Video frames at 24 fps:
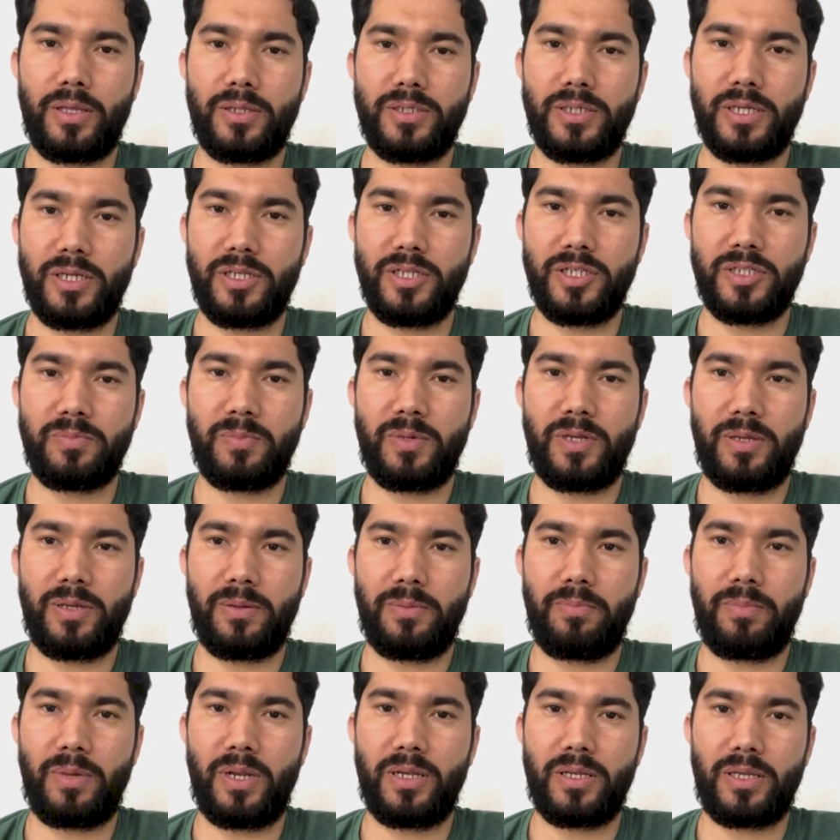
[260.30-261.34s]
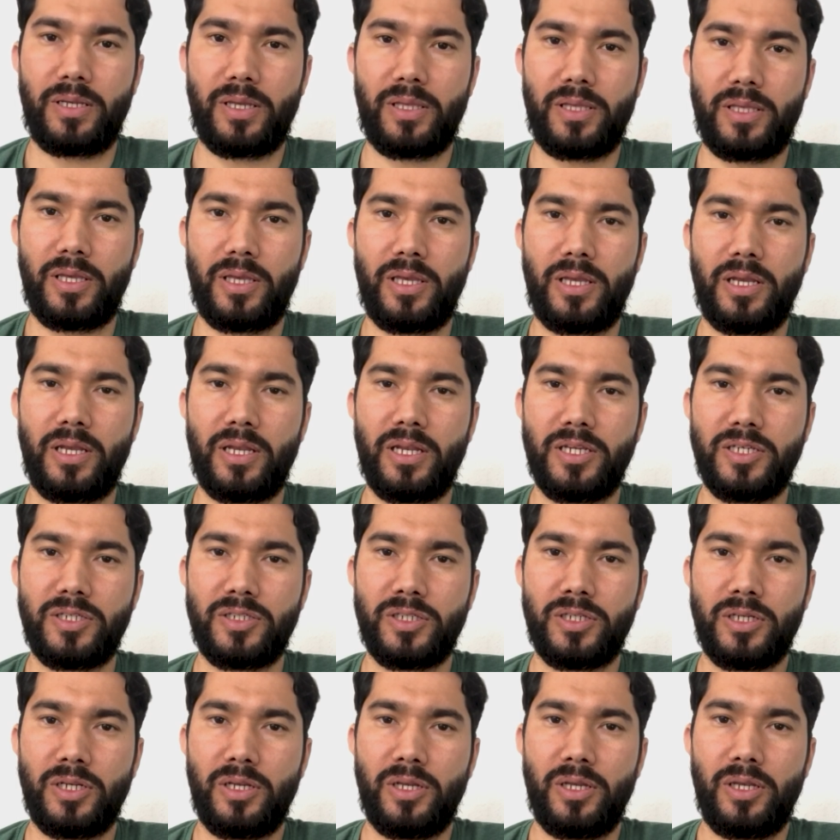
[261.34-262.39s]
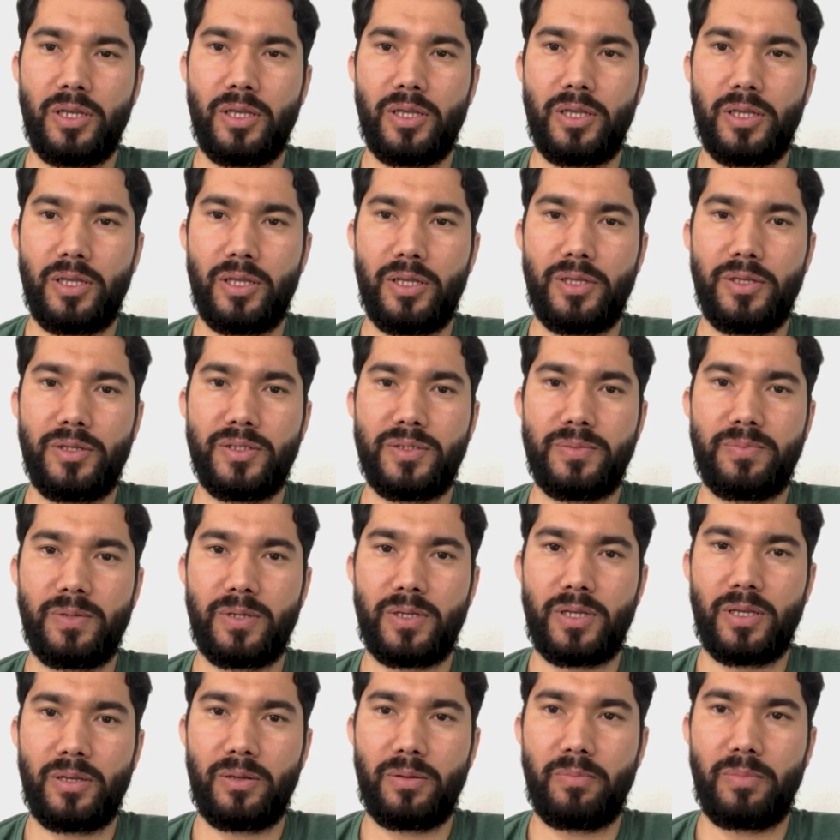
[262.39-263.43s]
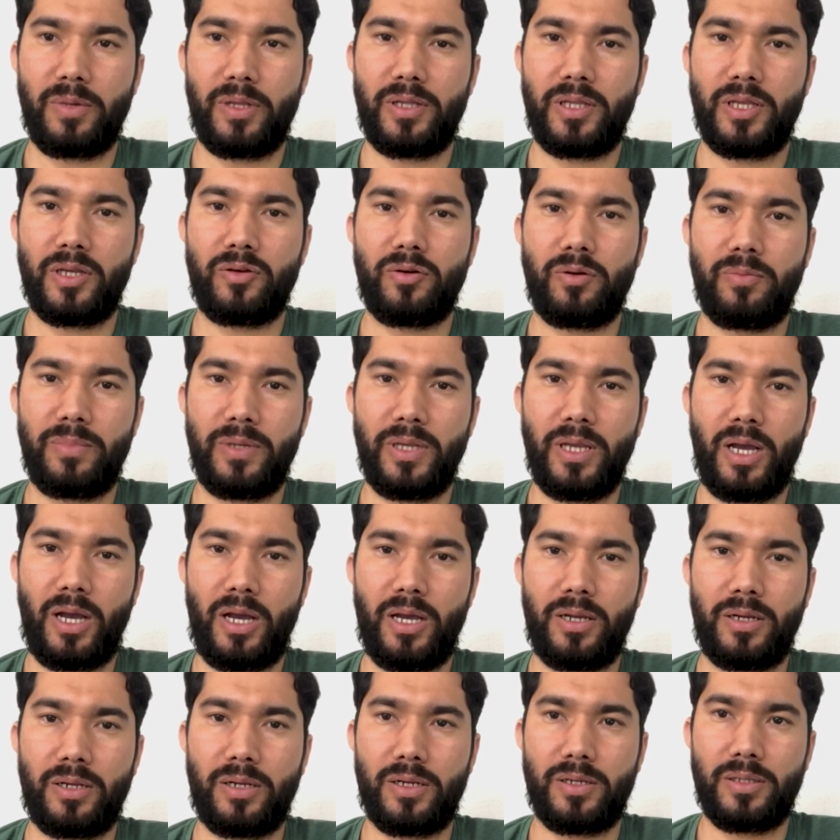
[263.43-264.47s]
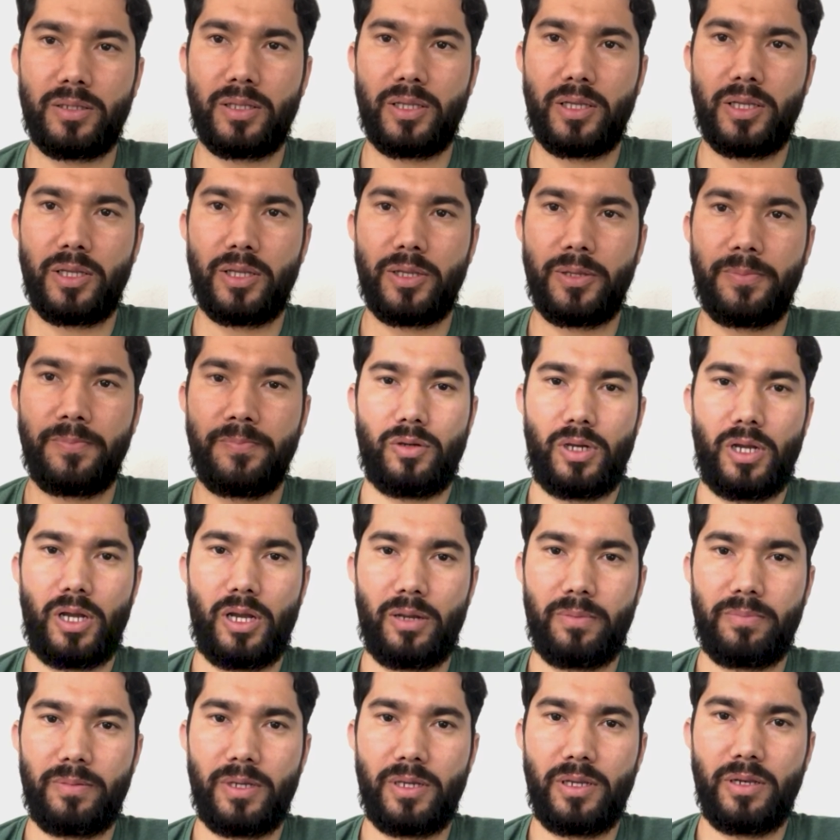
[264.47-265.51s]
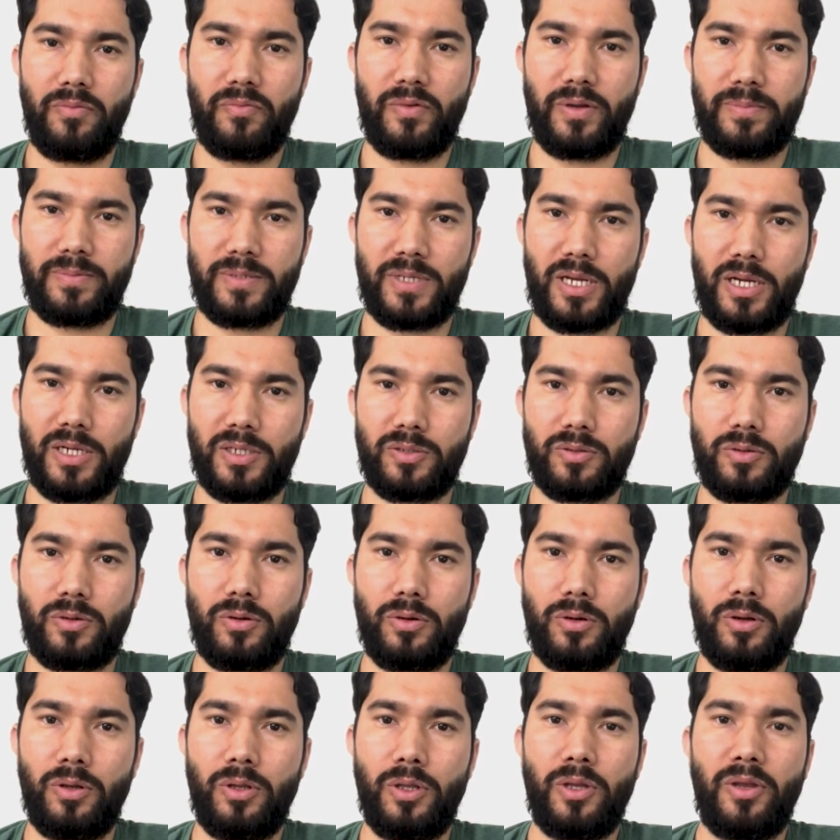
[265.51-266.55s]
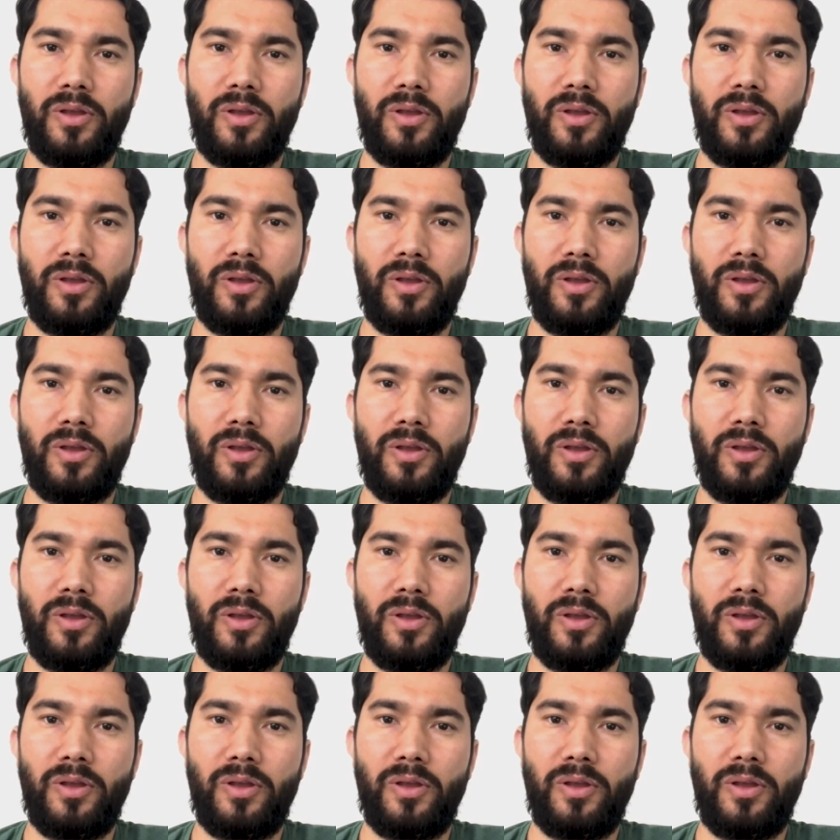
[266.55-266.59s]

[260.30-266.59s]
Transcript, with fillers: डेनिश में बल्कि ये इंग्लिश स्पीकिंग बंदे को भी हायर करते हैं तो आप इन वेबसाइट्स को